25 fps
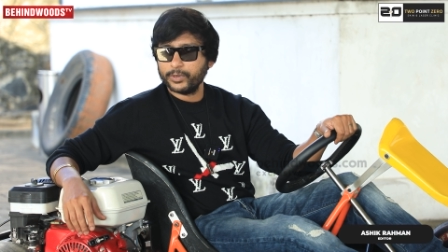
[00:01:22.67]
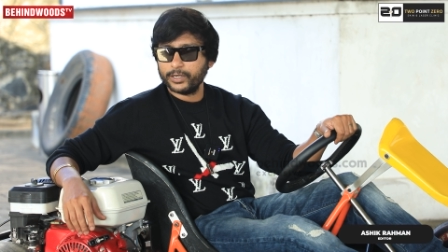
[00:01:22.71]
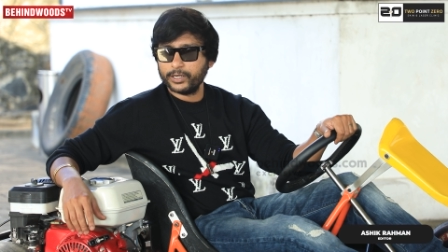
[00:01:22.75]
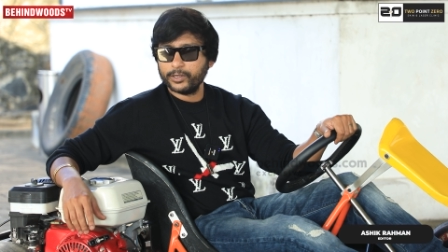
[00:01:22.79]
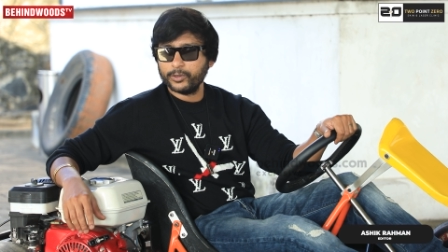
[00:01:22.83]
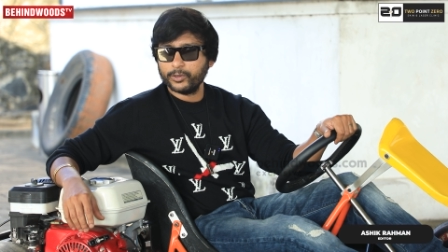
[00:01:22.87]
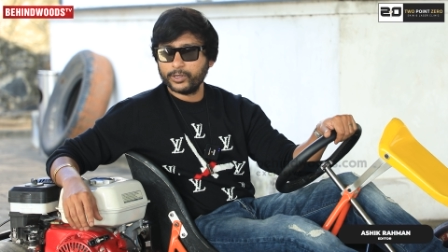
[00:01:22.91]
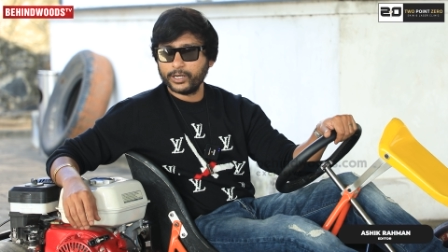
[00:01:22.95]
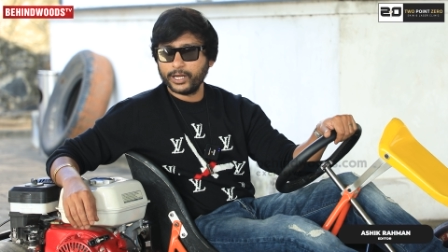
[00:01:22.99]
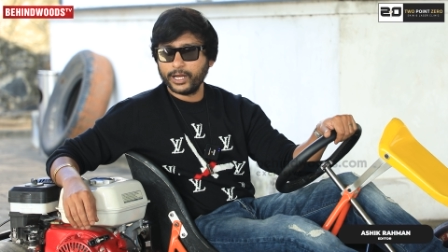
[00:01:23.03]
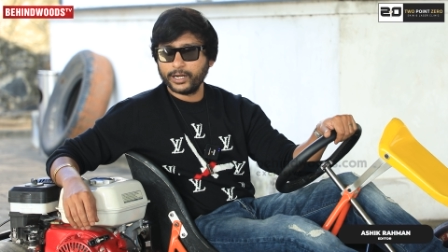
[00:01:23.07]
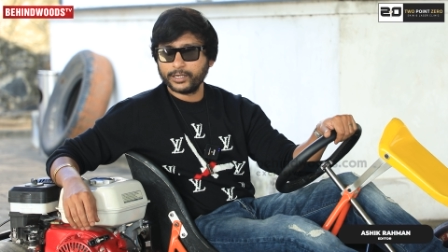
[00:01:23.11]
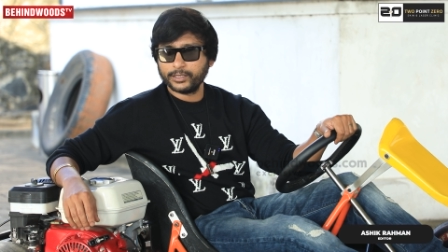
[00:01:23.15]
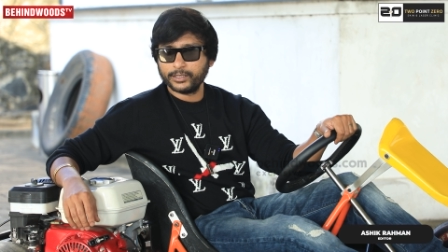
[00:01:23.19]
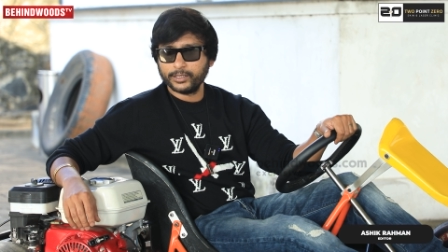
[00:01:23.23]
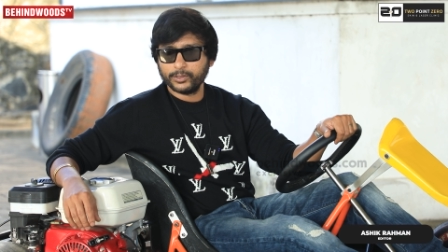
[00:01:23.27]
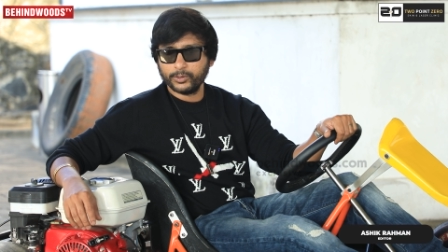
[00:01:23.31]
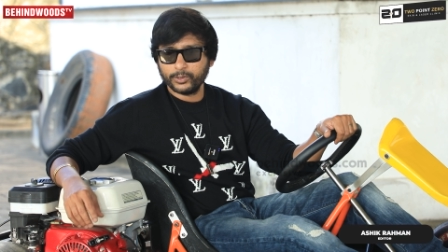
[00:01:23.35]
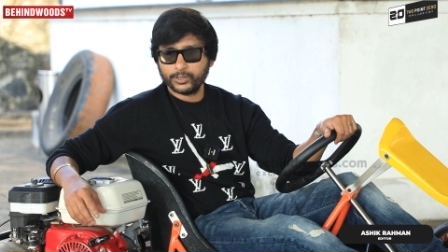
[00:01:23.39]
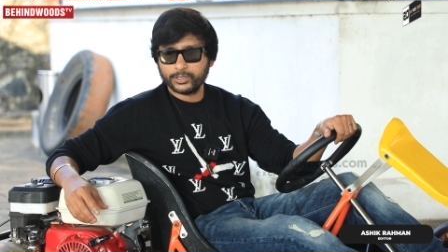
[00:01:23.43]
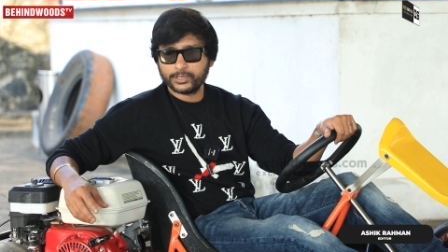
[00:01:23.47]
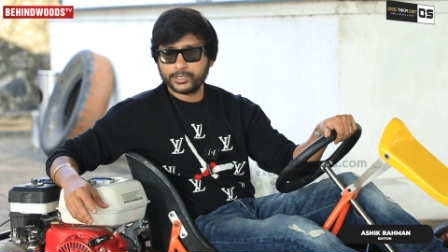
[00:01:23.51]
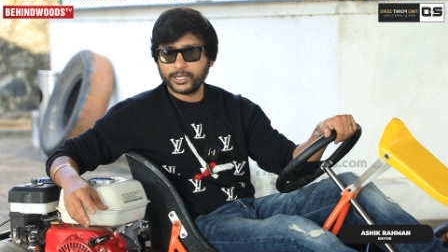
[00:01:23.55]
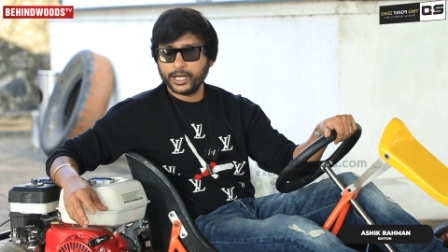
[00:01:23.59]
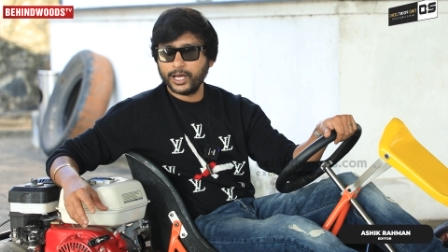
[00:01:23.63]
மாதிரி ஒரு
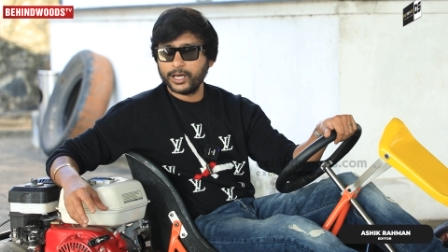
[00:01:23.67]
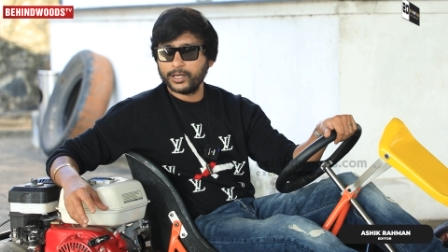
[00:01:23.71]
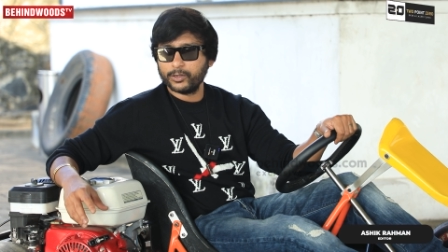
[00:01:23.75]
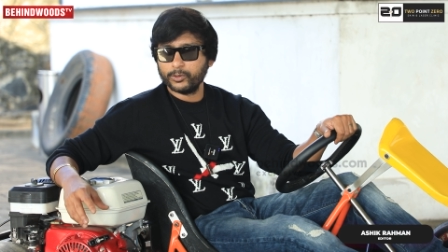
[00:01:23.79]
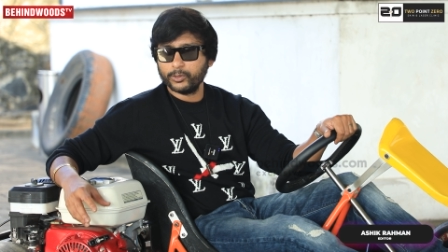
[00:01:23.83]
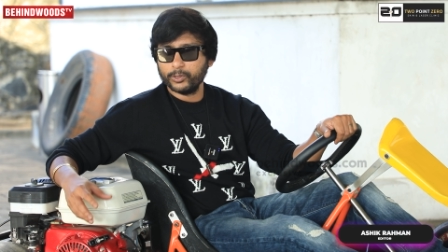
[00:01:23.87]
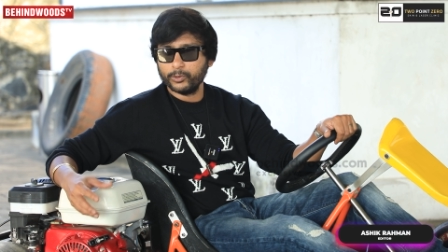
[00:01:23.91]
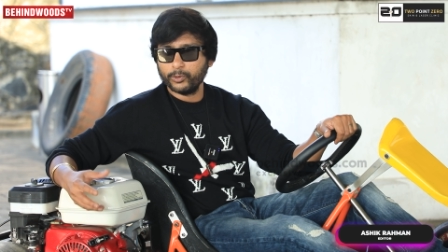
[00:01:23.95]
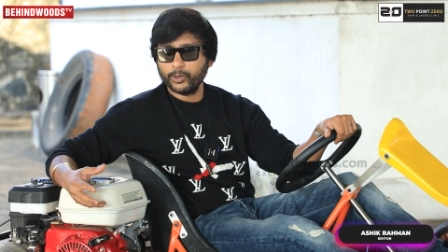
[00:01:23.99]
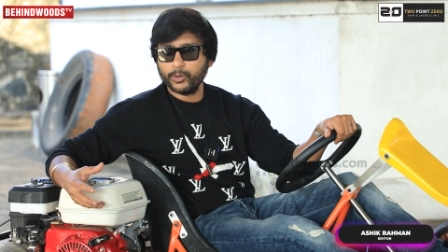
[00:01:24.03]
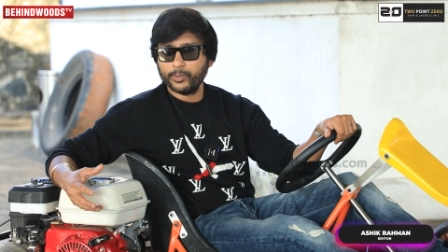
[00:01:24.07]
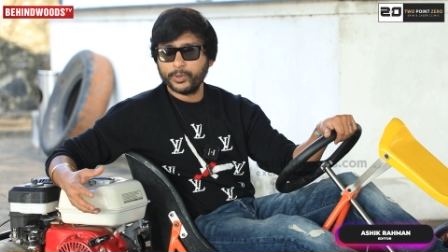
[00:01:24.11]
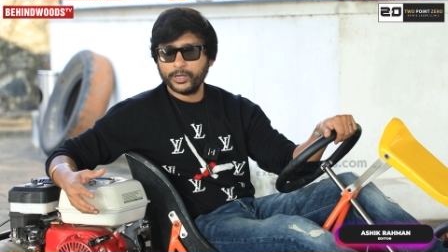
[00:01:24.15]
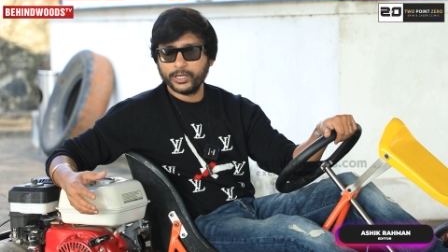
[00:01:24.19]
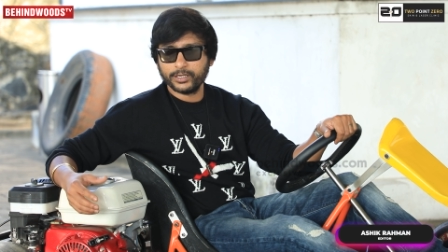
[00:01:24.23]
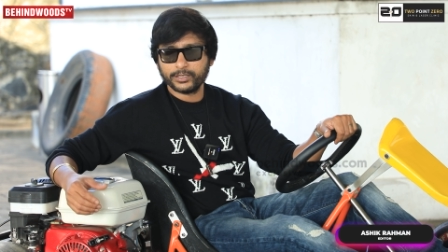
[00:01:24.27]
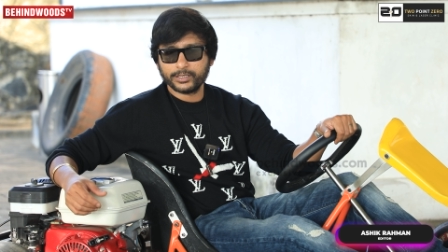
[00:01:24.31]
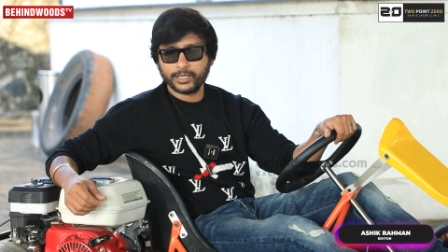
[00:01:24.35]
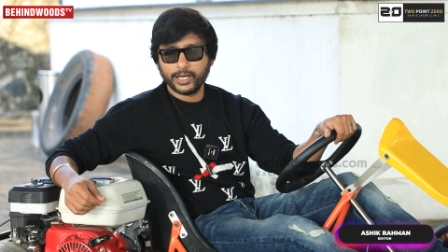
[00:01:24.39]
ஆக்டர் ஒரு ஸ்டார் ஒரு இவ்வளோ பெரிய